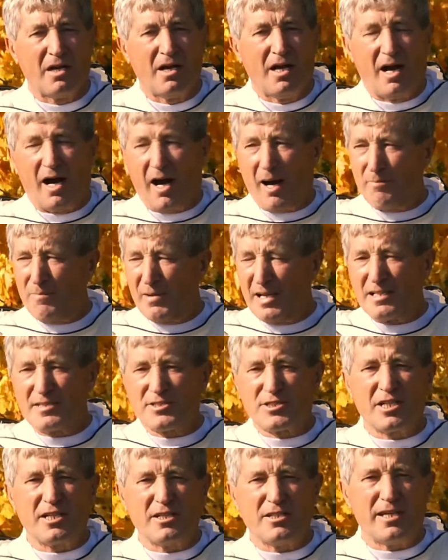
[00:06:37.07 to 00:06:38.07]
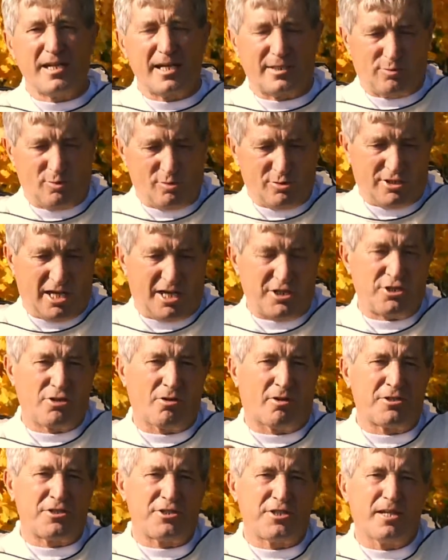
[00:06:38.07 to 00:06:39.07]
а пыльцы нету, за
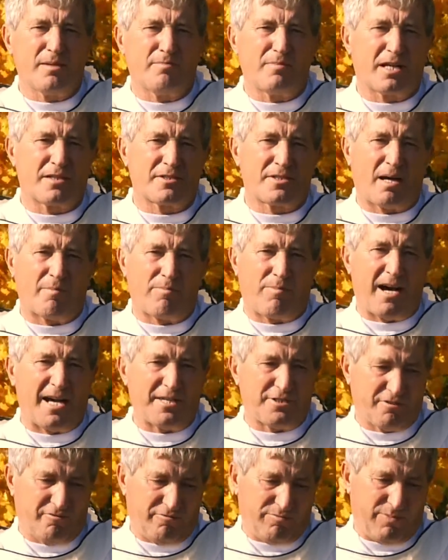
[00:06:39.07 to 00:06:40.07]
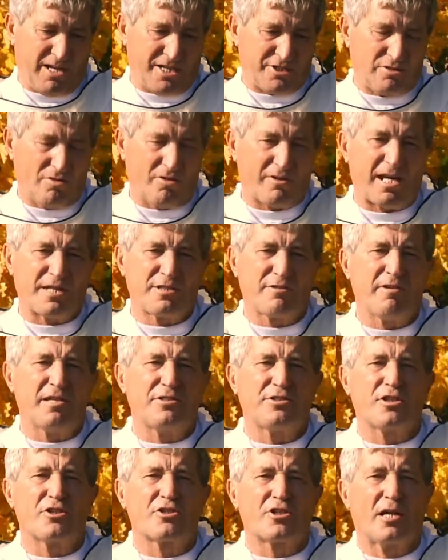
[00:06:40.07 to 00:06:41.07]
счет зимних запасов пошло
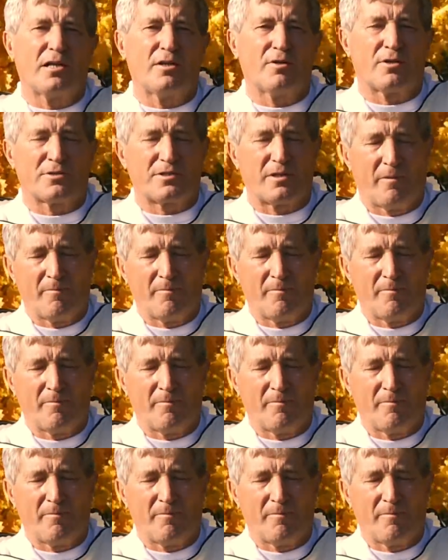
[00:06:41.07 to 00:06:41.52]
развитие желез.